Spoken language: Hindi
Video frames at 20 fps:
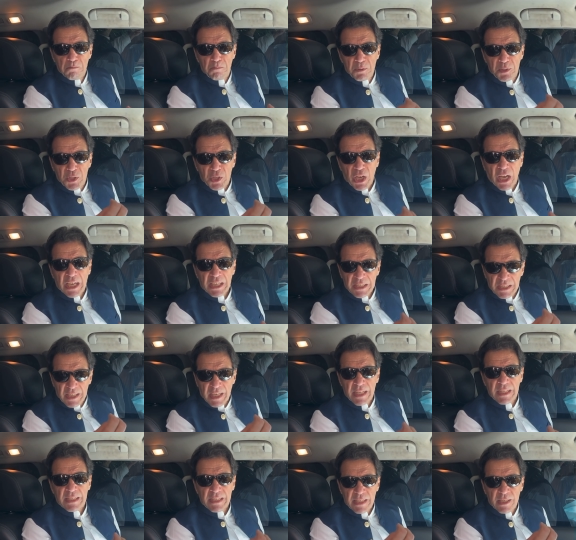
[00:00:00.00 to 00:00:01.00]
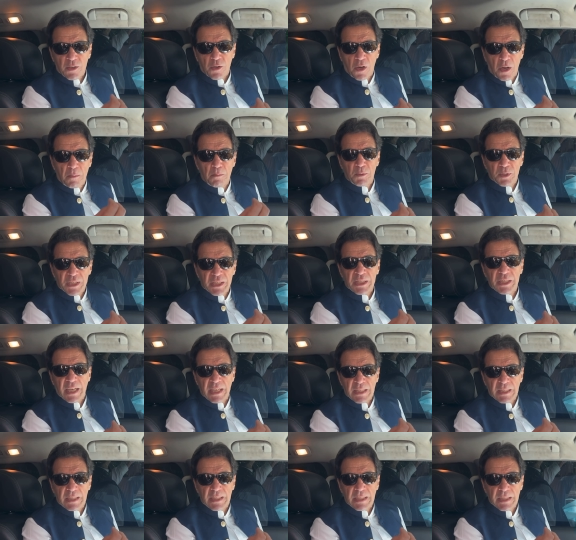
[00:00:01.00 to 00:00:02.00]
पचास साल से कौम मुझे
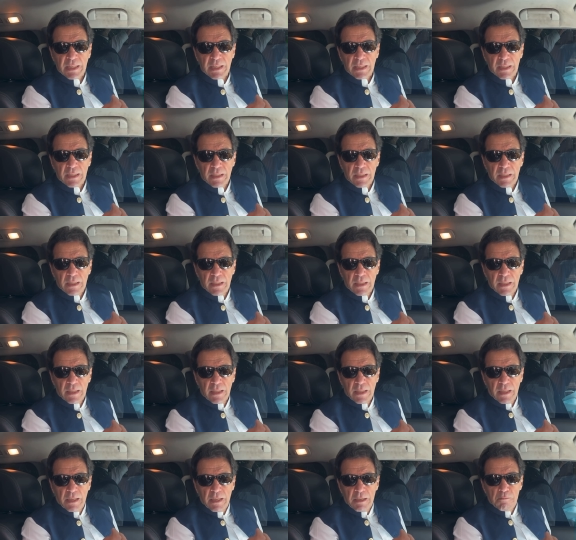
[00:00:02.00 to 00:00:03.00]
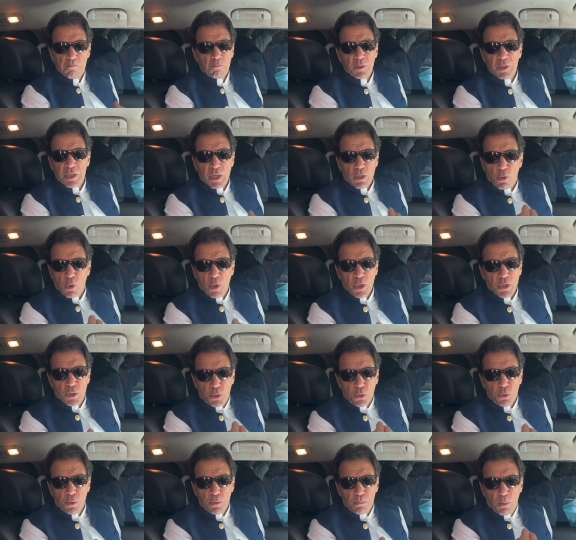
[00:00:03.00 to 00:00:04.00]
जानती है मुझे कोई
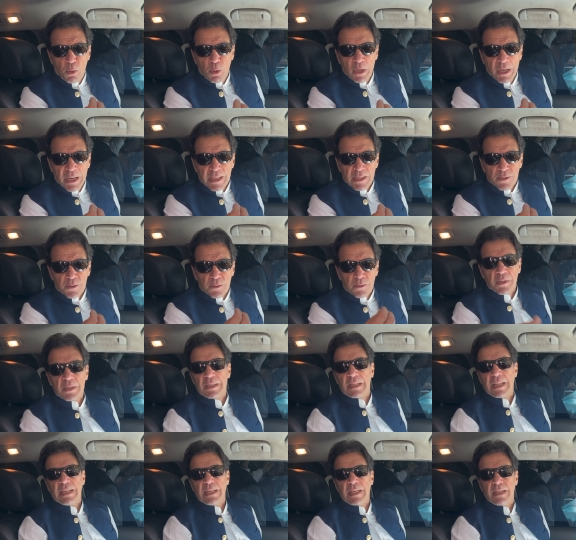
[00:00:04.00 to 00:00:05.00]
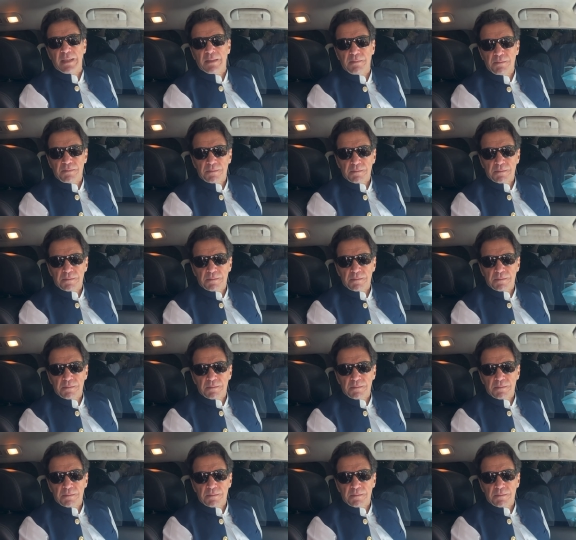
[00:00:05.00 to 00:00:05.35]
झूठ बोलने की ज़रूरत नहीं है